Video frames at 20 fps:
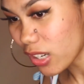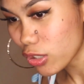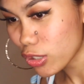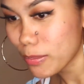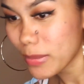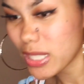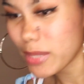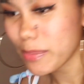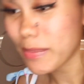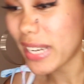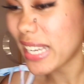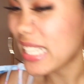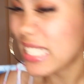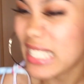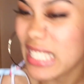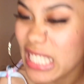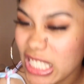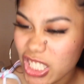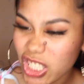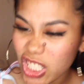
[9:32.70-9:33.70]
ko mas
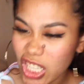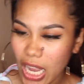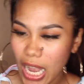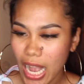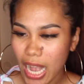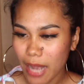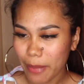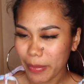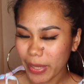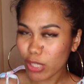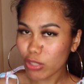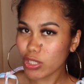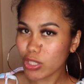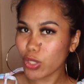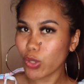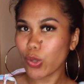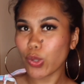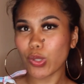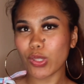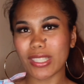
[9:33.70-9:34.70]
maiksi siya, pero
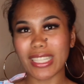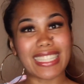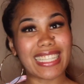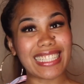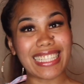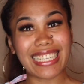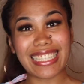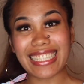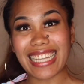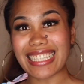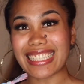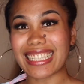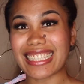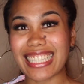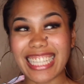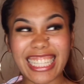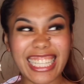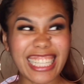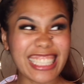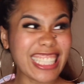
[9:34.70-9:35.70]
siguro
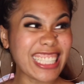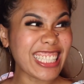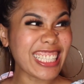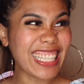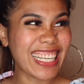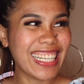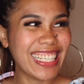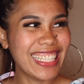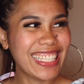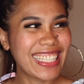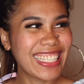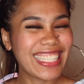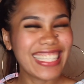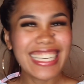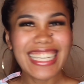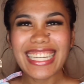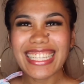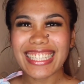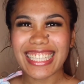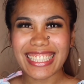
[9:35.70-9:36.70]
tatatatatatatatatata
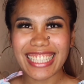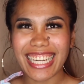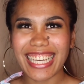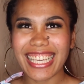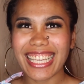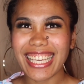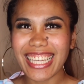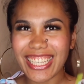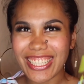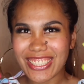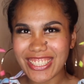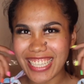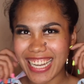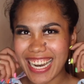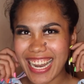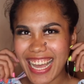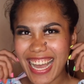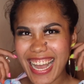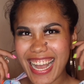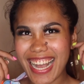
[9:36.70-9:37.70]
tatahiin ko na
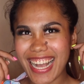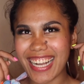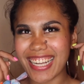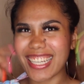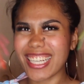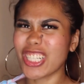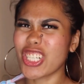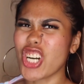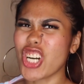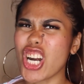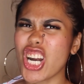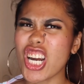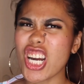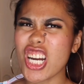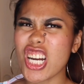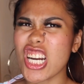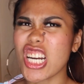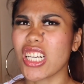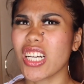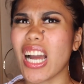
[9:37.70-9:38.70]
lang.
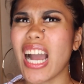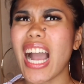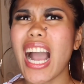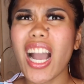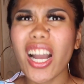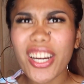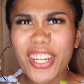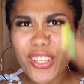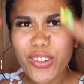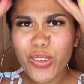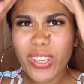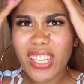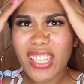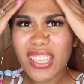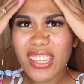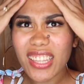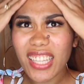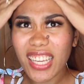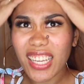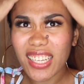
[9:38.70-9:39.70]
Ganun. Haggard ko ng
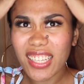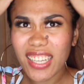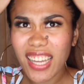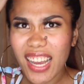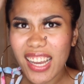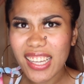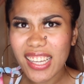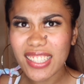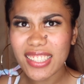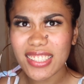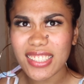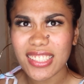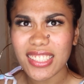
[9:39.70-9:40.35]
tignan.